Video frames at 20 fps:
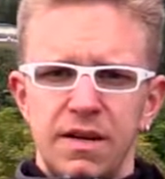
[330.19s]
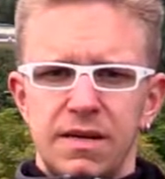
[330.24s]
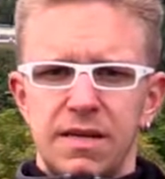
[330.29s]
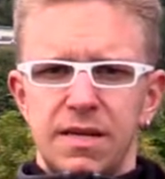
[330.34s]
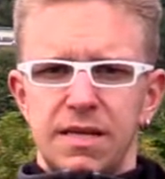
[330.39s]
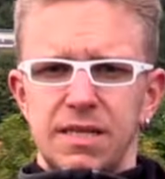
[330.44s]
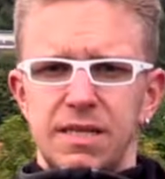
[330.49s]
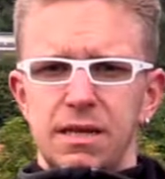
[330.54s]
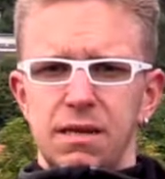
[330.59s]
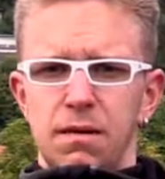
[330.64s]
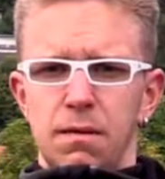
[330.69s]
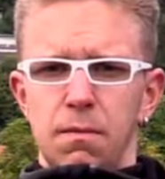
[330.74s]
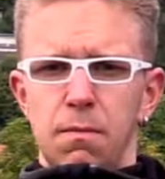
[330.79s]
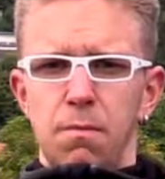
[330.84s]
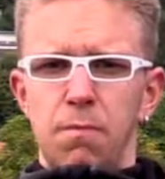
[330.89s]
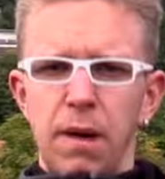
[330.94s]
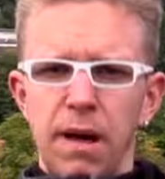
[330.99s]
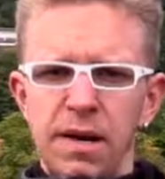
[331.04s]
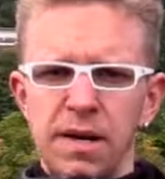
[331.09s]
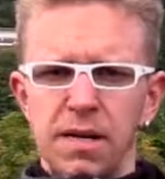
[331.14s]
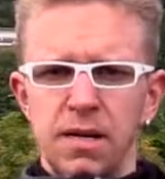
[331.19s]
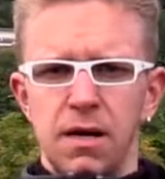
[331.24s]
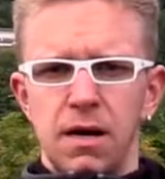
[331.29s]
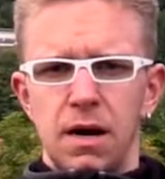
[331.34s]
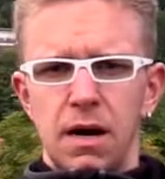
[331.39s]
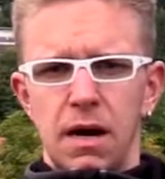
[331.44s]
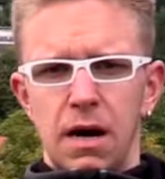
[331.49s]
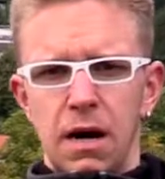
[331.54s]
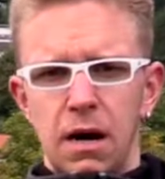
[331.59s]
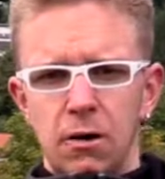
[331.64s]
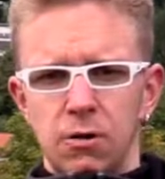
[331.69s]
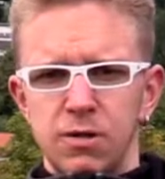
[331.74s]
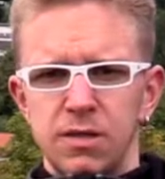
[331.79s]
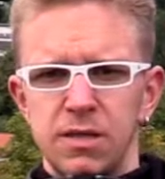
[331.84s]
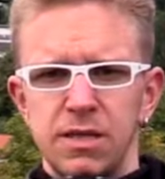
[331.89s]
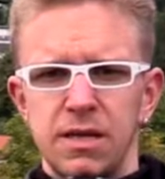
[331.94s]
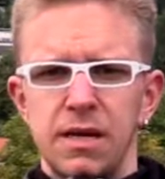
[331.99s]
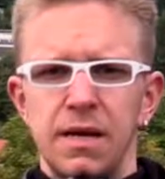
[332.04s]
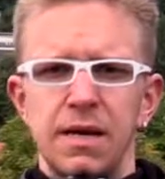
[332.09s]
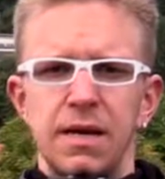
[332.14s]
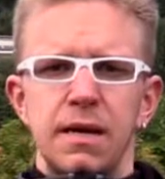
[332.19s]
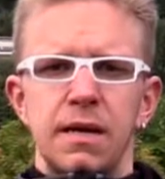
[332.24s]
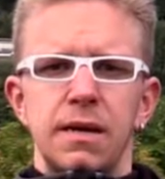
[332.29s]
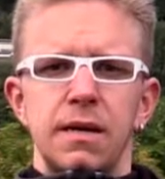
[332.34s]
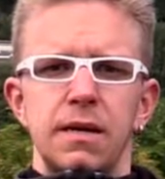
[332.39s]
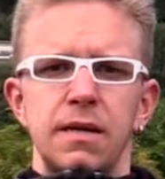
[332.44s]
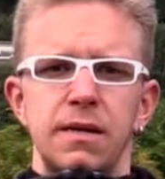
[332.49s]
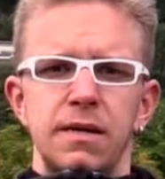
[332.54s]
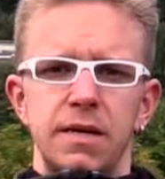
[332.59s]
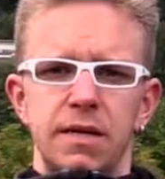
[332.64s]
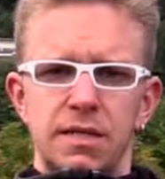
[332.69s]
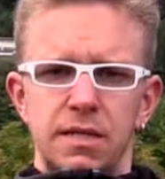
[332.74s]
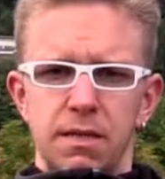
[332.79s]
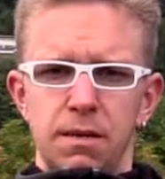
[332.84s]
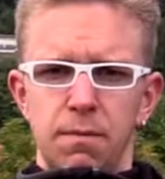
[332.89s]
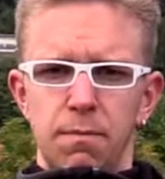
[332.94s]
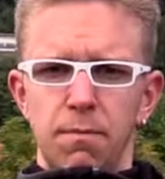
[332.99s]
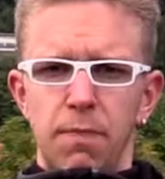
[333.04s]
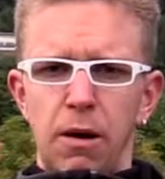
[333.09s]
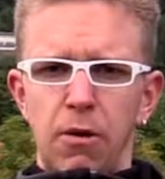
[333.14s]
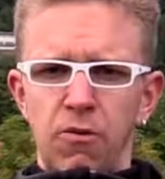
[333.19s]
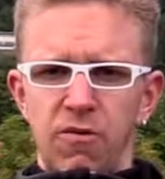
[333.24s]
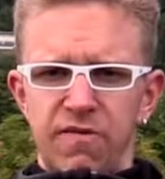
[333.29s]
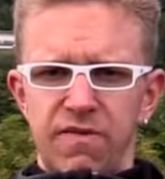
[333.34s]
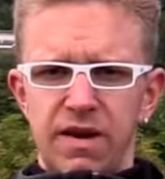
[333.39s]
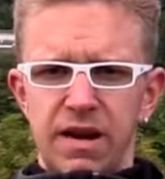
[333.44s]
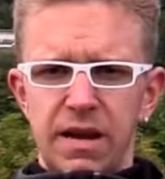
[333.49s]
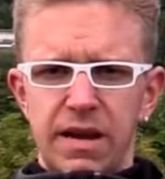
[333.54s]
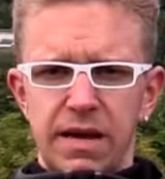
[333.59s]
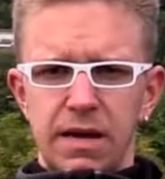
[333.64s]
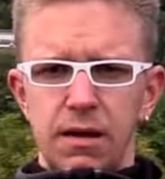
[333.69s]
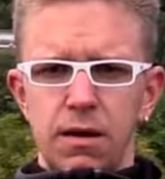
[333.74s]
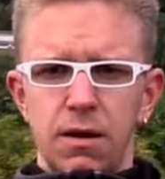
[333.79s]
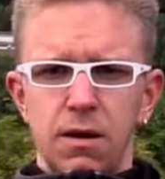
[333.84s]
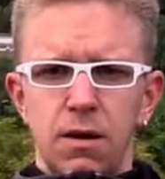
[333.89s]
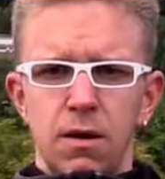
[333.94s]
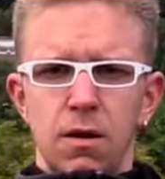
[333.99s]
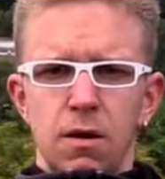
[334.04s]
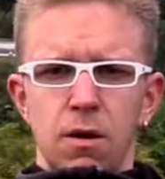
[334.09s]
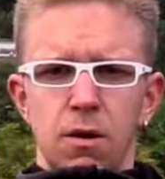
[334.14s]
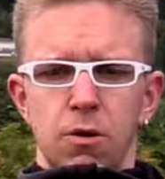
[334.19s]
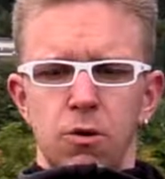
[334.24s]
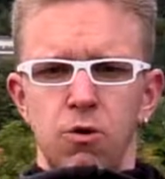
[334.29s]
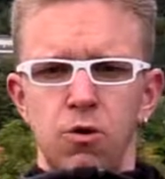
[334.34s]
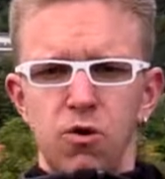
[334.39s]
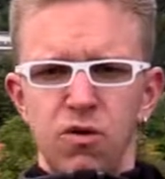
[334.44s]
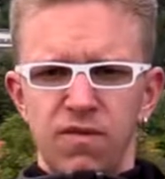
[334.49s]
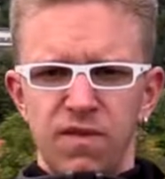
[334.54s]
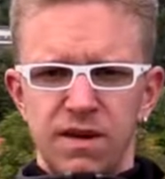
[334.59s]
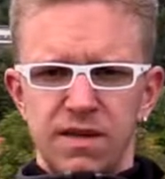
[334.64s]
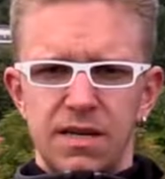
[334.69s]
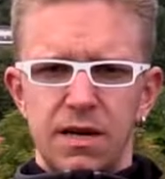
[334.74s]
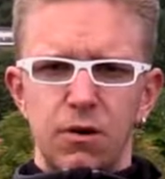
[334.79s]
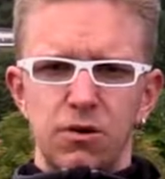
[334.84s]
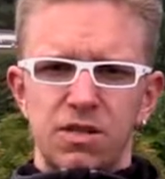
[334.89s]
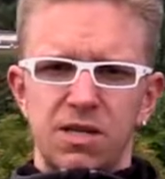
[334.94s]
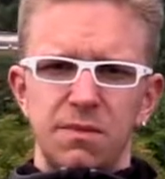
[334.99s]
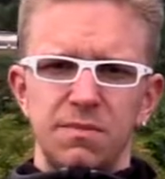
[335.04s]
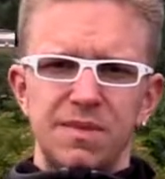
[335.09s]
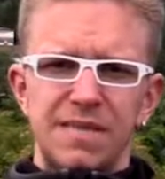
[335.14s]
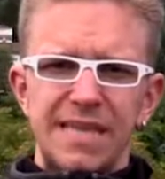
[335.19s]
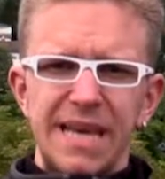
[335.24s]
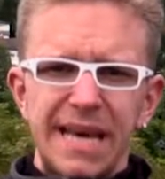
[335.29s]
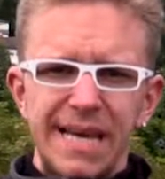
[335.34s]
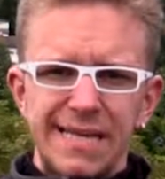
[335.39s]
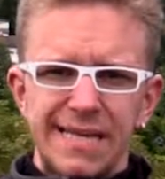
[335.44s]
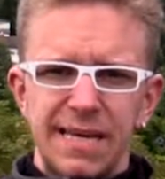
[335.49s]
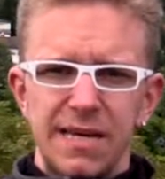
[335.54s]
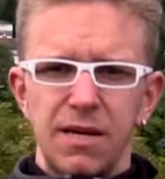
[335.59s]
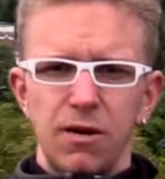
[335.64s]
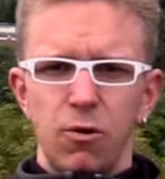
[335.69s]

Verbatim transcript: das Wandhaus des baufälligen Küvers aus dem 16.